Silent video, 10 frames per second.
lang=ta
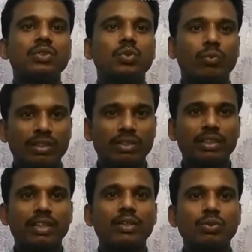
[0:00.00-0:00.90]

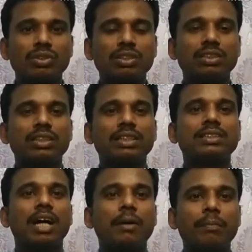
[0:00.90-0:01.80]
சுவைத்து ருசித்து
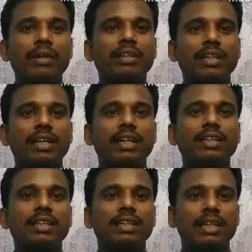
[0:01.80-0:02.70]

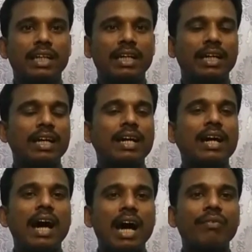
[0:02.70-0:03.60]
சாப்பிட்டேன் என
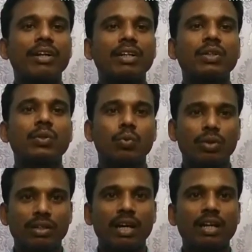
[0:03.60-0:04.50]
அவன்
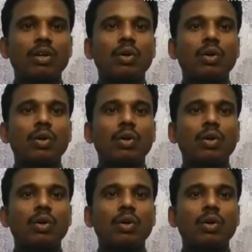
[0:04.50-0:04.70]
கூறினான்